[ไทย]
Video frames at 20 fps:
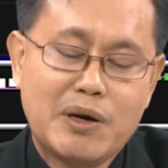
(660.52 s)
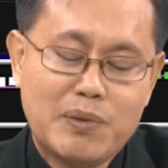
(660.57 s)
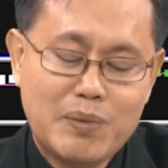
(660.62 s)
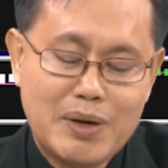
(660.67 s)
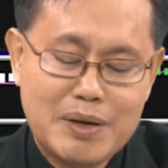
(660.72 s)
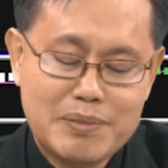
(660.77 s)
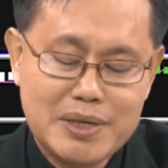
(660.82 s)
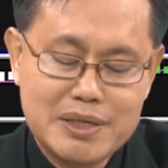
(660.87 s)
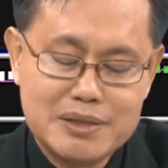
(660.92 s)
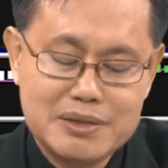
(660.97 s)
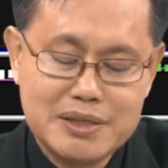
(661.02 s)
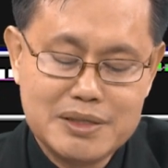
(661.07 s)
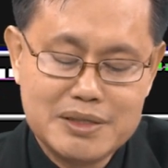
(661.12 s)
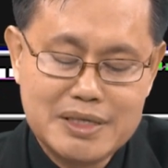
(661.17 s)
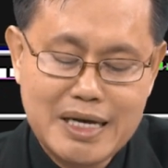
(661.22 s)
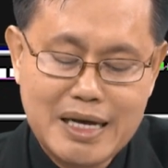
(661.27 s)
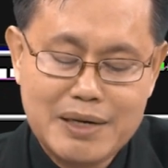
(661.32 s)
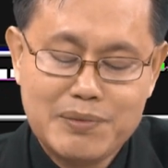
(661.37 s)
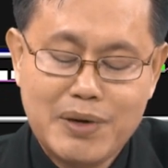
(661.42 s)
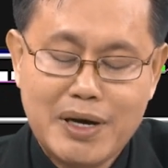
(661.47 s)
บว่ามันยืน
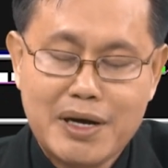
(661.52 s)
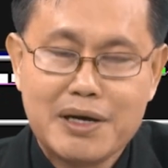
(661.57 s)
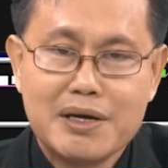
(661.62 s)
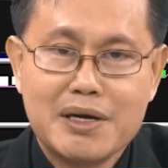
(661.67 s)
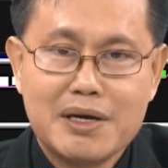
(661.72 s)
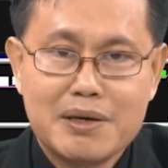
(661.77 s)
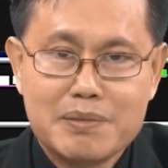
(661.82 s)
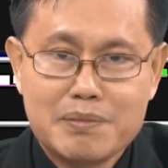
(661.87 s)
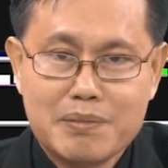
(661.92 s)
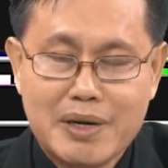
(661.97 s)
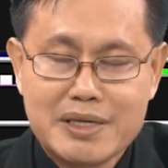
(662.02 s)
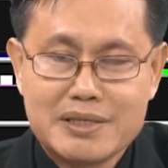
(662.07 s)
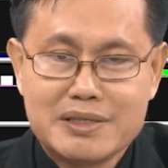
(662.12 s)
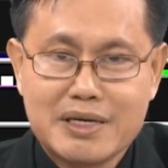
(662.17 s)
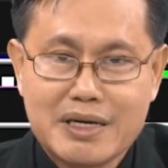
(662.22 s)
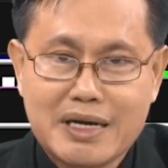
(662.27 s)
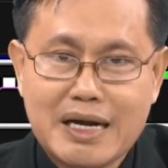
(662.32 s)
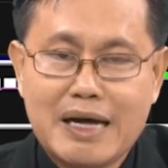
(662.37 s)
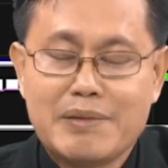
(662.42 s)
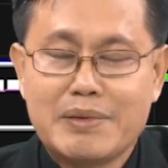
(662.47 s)
ยันว่ามัน
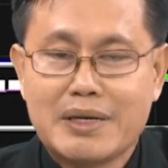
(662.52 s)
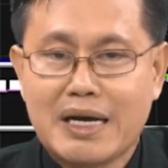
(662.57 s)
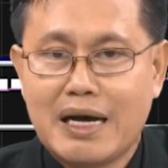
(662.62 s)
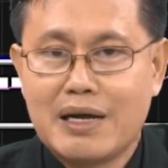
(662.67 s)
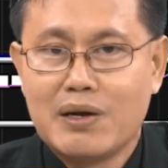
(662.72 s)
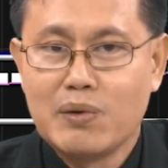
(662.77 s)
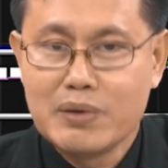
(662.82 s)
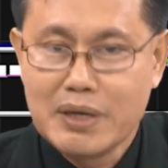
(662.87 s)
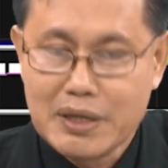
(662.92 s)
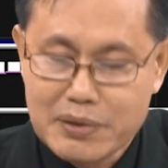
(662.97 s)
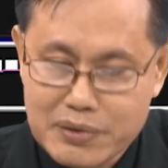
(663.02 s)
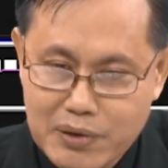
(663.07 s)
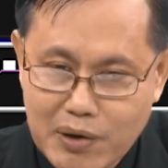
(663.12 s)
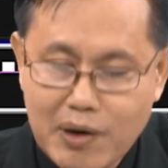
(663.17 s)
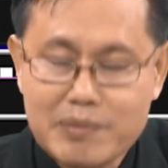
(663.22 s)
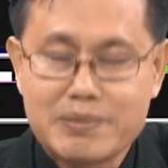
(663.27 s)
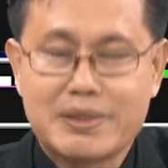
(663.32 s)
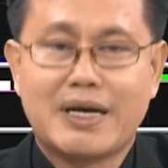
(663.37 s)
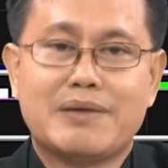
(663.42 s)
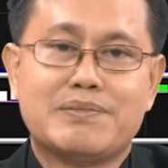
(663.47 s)
จะกลายเป็นขาลงอีกรอ
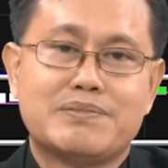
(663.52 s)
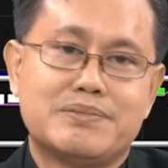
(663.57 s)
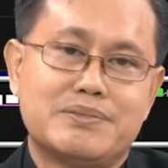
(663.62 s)
บครับ